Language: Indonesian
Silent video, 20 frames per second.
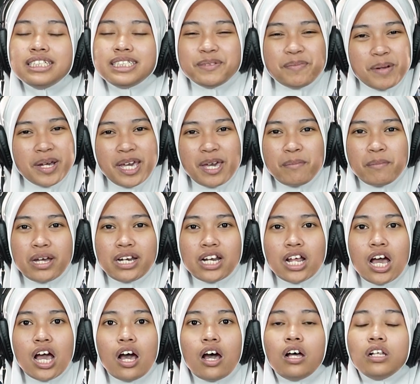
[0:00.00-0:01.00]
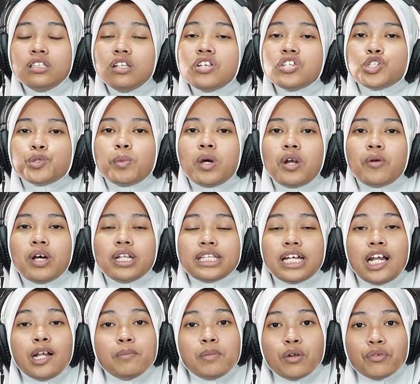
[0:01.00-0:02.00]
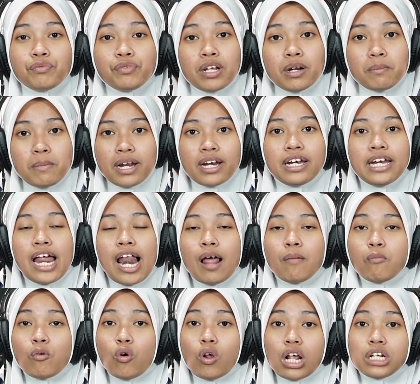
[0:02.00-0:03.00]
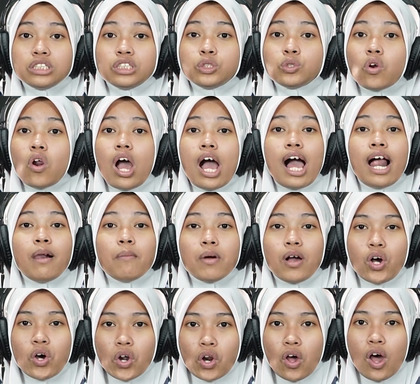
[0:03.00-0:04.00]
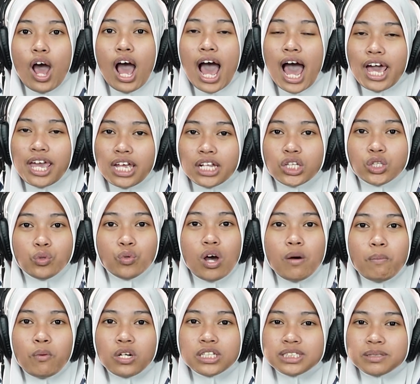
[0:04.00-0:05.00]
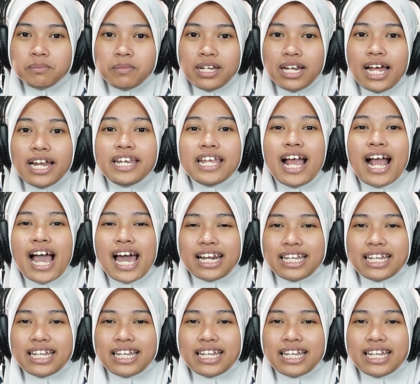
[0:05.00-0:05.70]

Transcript: Sebagaimana Allah Subhanahu wa taala berfirman dalam Quran surah Al-Baqarah ayat 29 yang